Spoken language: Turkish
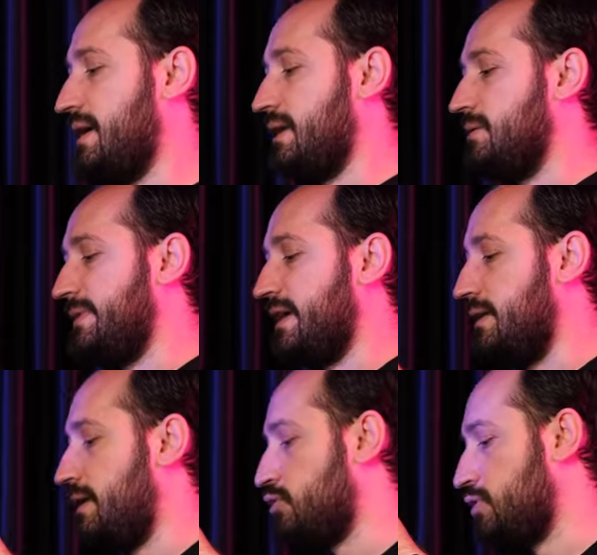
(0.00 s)
Bakalım ne
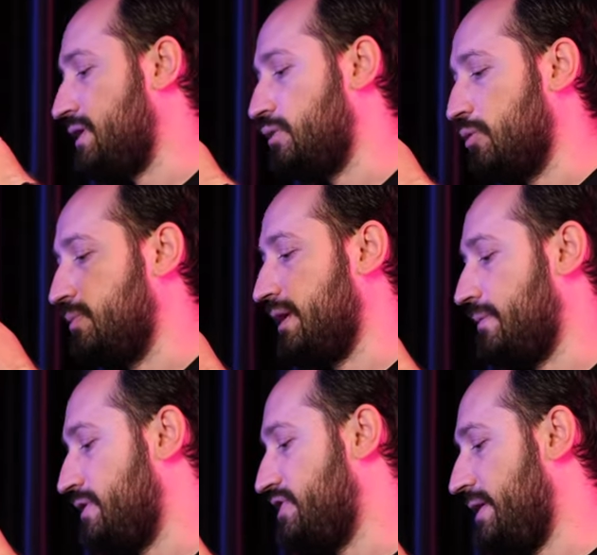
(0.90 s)
kadar sürede
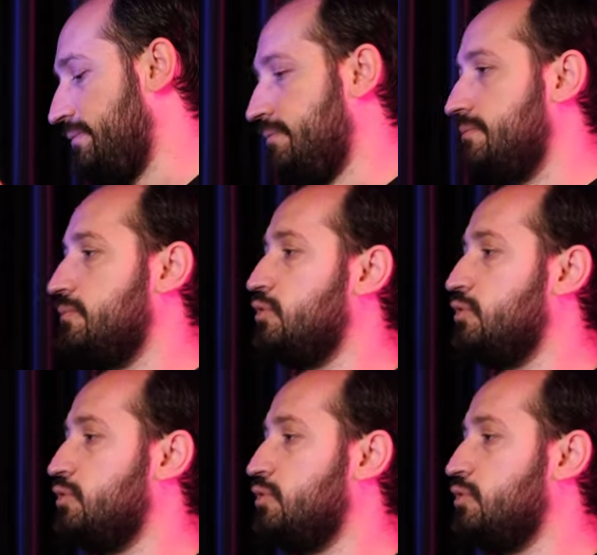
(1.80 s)
toplayabileceğim.